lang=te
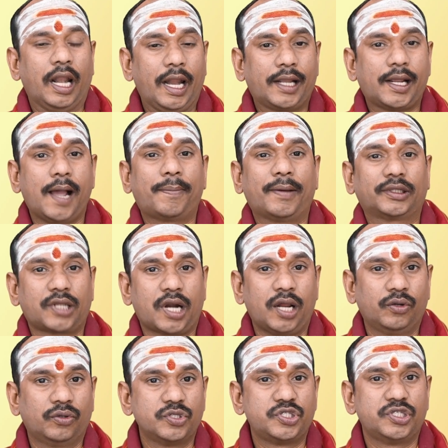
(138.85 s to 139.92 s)

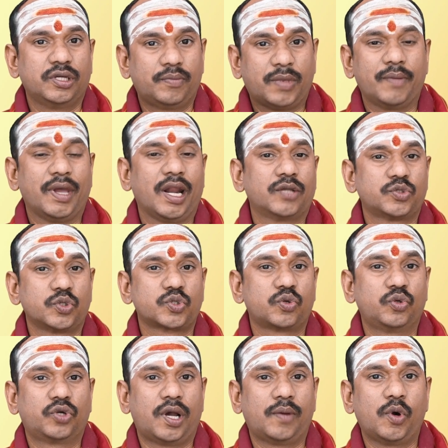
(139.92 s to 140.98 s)
లెక్కాపత్రాలు మనం ఎలా
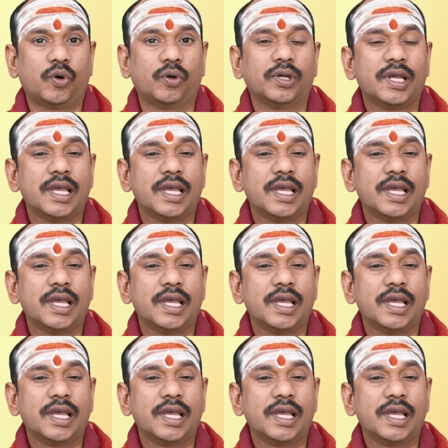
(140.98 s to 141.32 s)
చూసుకుంటామో